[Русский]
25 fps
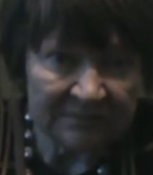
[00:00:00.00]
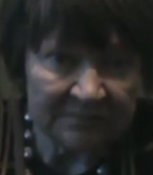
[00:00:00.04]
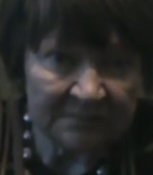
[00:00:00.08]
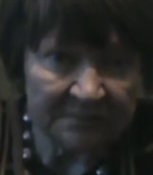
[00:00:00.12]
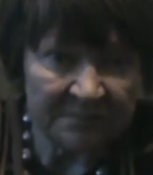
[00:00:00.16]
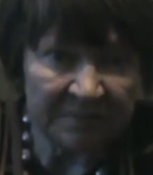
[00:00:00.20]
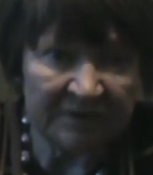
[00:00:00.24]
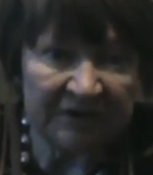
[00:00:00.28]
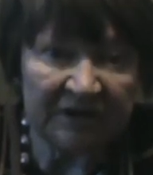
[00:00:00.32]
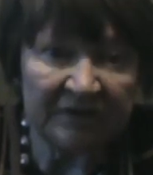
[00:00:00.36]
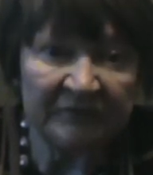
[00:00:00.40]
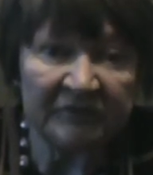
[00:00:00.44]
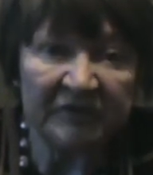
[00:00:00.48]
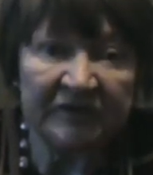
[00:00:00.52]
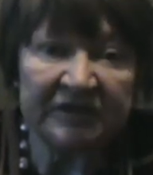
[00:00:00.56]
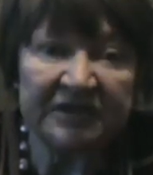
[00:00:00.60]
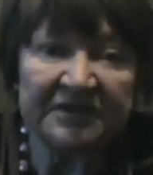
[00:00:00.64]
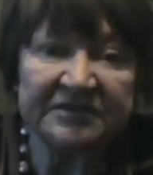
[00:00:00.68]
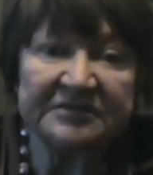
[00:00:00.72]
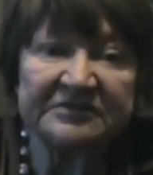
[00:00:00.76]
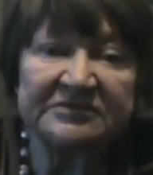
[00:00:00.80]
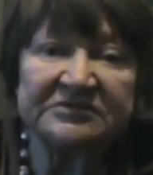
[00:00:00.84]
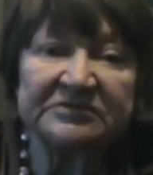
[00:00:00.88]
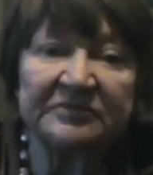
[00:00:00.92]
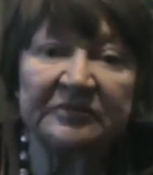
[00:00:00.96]

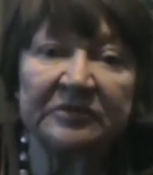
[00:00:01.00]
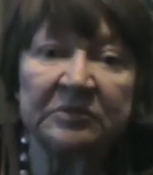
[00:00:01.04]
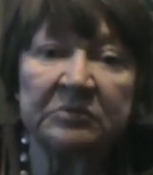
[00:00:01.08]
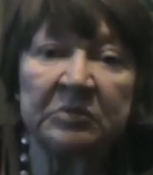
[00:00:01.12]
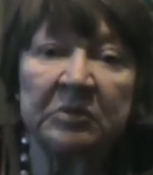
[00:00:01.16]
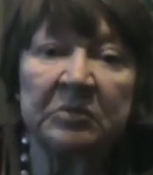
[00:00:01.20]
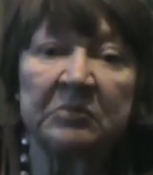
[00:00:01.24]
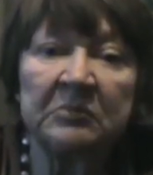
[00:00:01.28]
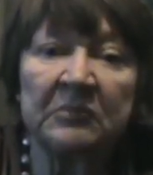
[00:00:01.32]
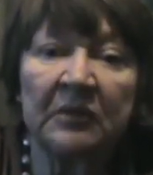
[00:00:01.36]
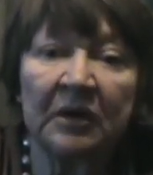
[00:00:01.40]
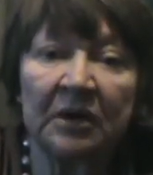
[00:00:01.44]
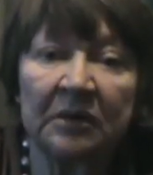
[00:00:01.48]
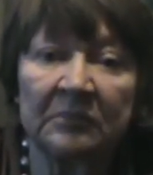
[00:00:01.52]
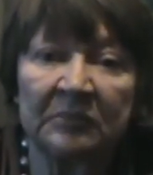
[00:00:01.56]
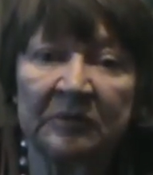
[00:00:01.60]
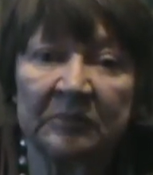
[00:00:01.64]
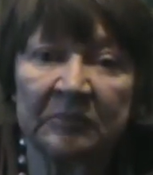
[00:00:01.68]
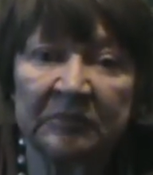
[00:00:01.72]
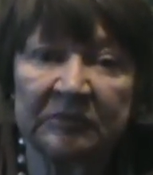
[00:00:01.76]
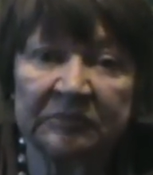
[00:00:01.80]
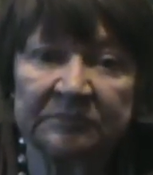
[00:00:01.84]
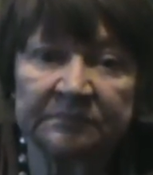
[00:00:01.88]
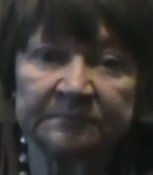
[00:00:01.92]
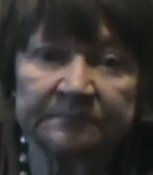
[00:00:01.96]
Поговорите с своими
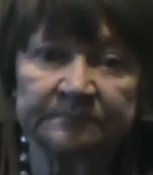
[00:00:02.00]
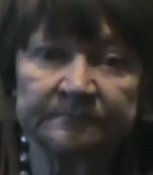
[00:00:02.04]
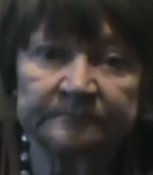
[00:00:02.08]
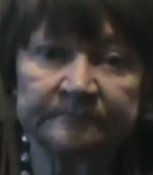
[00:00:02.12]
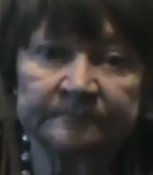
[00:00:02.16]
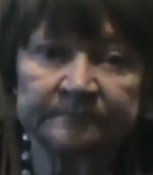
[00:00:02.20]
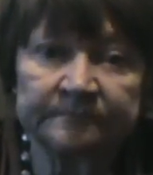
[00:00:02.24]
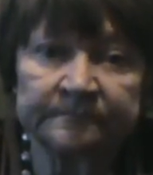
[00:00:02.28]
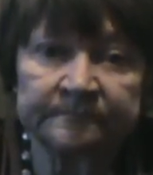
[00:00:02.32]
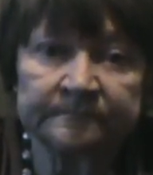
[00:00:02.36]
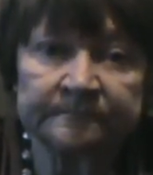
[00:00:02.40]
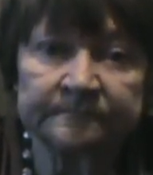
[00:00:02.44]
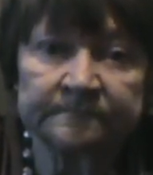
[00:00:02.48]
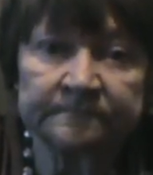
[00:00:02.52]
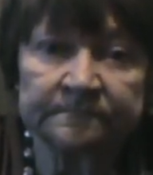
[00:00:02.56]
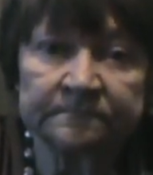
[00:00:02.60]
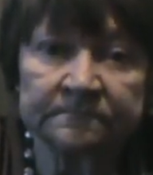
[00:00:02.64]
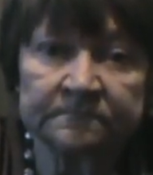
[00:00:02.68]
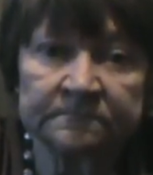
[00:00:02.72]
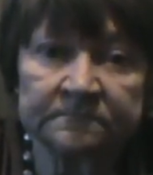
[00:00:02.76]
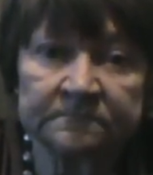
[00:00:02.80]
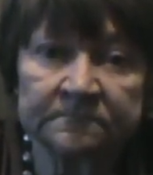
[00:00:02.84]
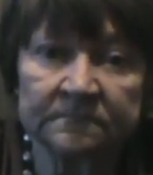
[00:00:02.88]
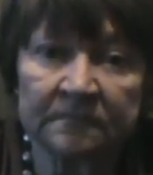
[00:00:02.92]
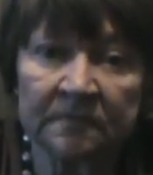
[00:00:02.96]
мамами.
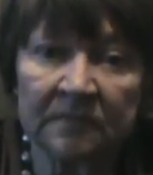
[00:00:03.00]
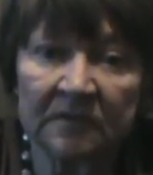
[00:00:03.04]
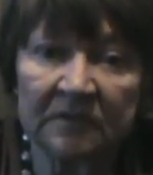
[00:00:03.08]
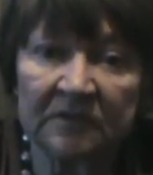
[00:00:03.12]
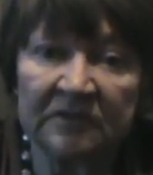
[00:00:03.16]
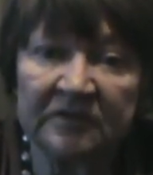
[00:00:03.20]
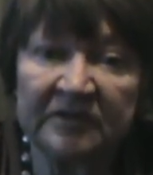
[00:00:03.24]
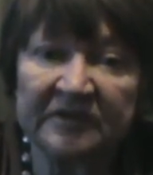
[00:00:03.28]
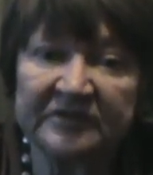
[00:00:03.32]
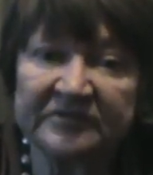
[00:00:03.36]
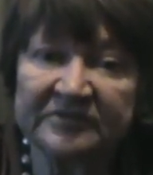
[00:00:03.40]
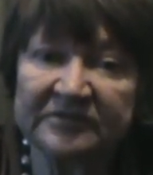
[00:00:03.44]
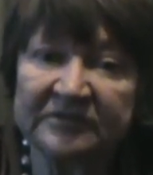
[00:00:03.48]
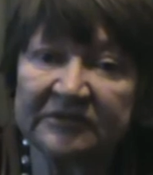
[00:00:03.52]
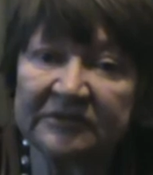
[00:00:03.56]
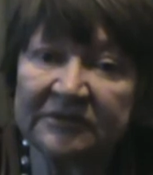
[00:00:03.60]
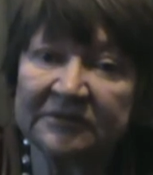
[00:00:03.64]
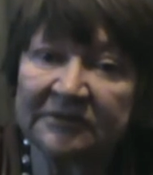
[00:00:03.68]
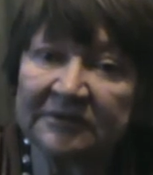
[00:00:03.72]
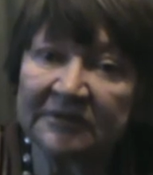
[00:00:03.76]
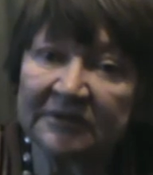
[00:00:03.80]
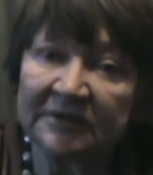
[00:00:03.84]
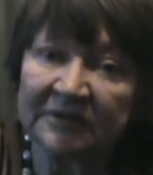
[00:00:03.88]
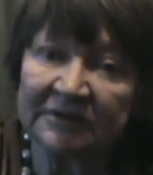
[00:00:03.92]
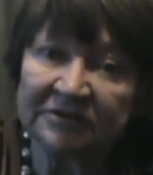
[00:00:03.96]

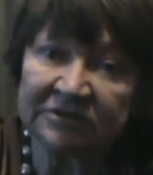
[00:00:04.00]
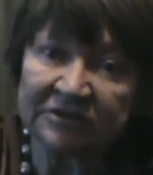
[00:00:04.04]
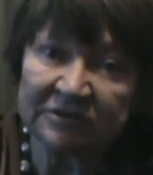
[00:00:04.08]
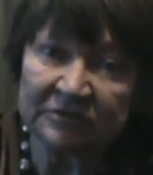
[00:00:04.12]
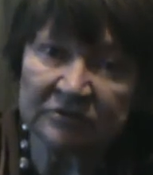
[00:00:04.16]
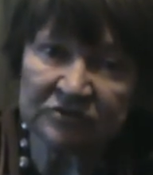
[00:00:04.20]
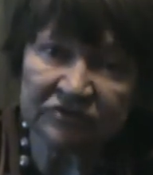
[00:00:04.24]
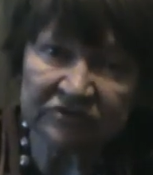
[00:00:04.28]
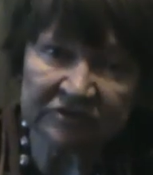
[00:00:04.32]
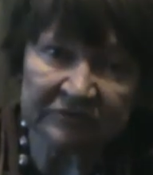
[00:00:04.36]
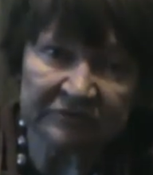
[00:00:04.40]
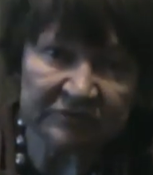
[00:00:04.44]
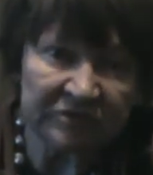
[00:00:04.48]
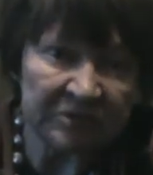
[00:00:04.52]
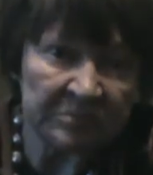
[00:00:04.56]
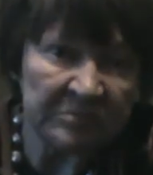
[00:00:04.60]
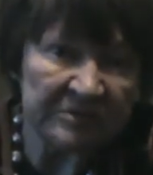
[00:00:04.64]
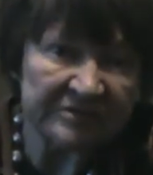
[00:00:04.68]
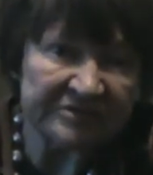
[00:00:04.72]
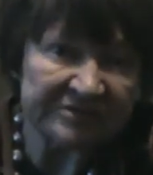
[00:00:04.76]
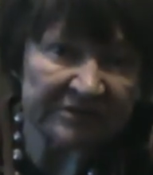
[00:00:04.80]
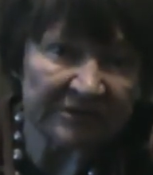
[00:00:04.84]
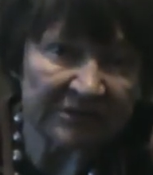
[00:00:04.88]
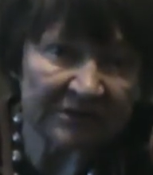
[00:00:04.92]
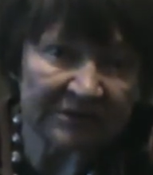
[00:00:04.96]
Если они уже в
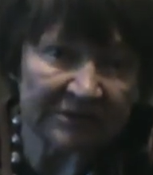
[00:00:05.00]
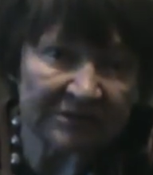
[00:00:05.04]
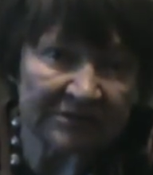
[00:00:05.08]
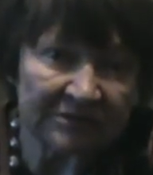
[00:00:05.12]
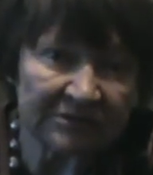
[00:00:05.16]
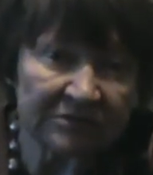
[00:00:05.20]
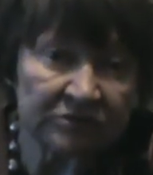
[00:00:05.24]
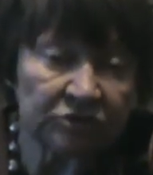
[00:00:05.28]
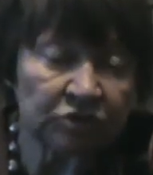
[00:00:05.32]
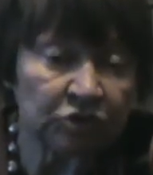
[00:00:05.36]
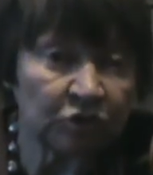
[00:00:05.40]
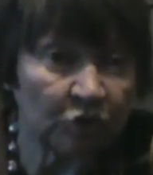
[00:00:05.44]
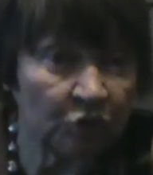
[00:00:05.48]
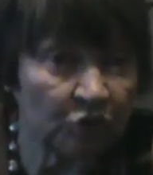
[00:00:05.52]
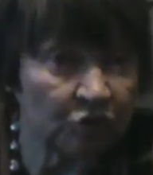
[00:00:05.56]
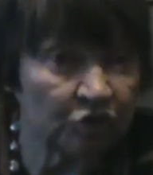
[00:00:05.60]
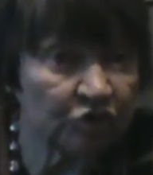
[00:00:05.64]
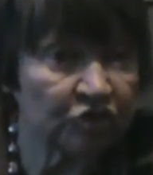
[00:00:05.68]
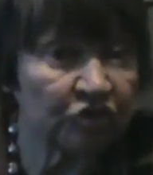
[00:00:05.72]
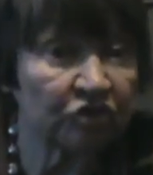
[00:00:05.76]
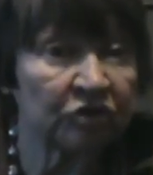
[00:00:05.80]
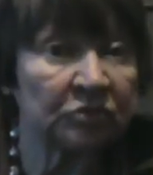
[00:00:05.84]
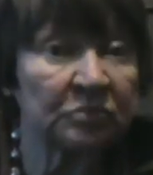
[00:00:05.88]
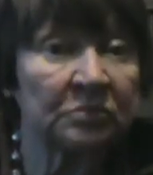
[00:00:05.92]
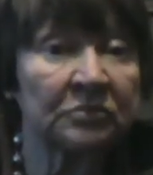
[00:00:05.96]
небесах,
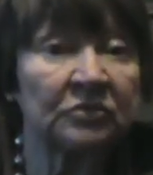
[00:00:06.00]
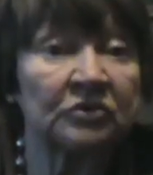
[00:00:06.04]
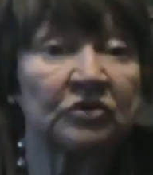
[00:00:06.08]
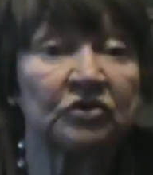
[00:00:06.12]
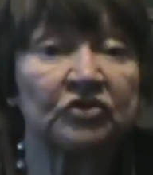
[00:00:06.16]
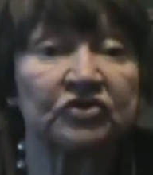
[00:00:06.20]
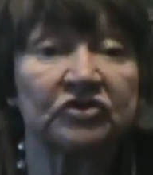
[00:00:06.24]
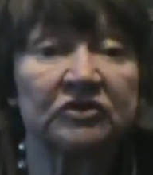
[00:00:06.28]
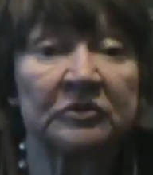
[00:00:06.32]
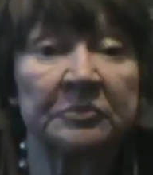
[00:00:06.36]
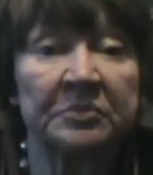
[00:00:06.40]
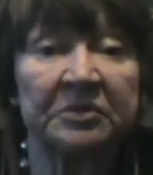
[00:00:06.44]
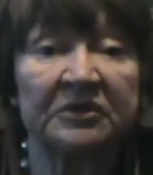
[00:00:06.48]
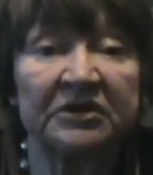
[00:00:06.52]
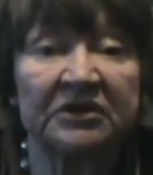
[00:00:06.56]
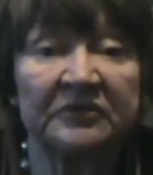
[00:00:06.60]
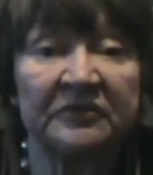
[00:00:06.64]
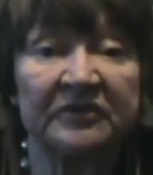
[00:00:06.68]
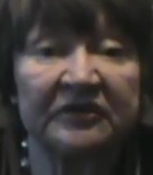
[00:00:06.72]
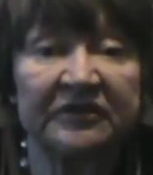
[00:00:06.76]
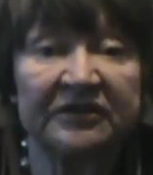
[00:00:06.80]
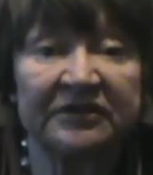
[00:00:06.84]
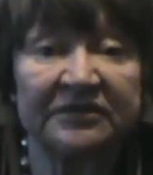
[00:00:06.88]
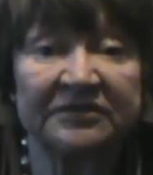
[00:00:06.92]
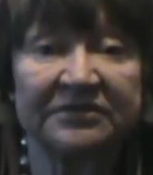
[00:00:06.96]
тоже можно
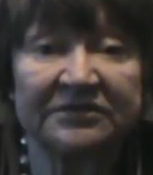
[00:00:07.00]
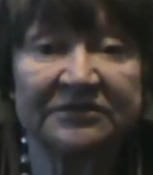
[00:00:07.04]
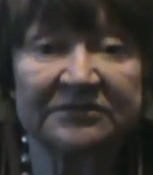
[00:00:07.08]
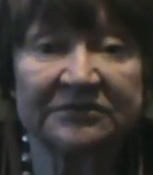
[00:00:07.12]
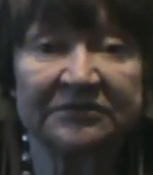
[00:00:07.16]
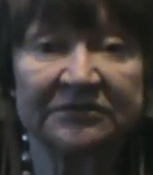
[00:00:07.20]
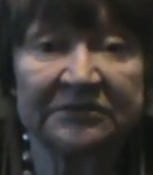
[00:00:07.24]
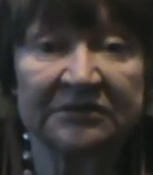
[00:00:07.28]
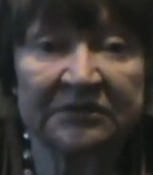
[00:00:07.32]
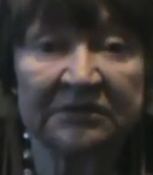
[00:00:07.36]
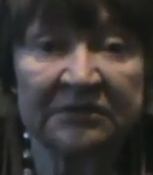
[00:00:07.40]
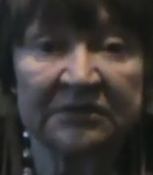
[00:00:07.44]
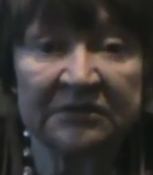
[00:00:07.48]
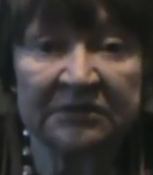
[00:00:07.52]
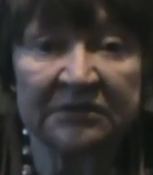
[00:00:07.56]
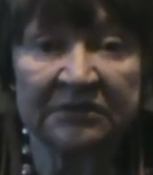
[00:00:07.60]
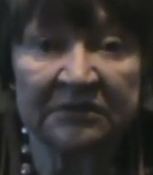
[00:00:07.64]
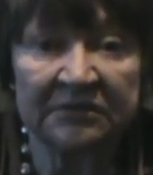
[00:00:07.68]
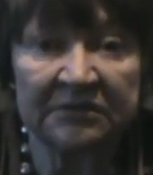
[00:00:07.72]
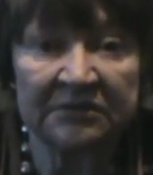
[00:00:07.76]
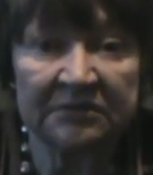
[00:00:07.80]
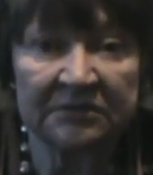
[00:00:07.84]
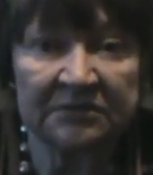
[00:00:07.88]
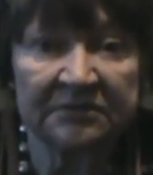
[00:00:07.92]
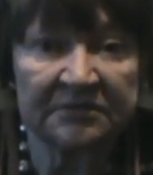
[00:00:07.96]
поговорить.
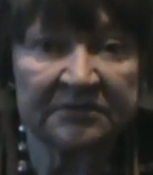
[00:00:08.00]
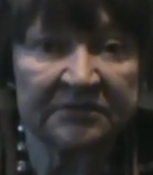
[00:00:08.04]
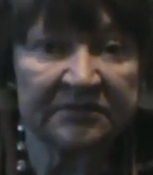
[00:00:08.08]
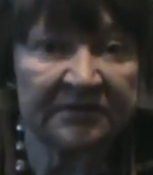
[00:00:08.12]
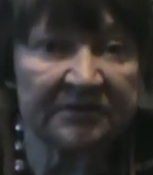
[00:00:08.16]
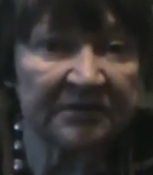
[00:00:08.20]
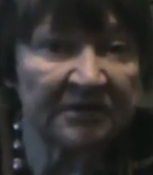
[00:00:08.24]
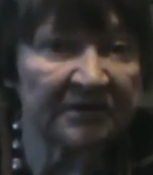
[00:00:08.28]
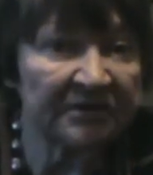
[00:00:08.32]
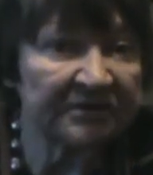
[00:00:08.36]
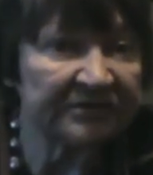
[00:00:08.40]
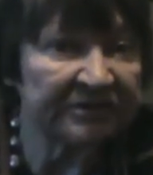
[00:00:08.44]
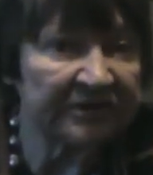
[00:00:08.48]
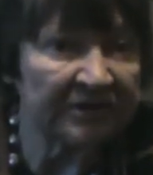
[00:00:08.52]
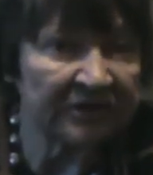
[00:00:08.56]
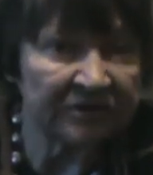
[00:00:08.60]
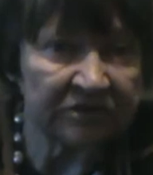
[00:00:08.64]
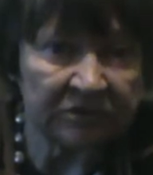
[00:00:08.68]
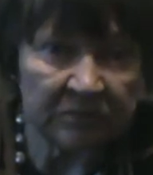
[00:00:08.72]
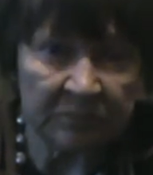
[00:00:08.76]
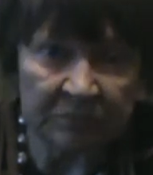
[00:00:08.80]
Никогда не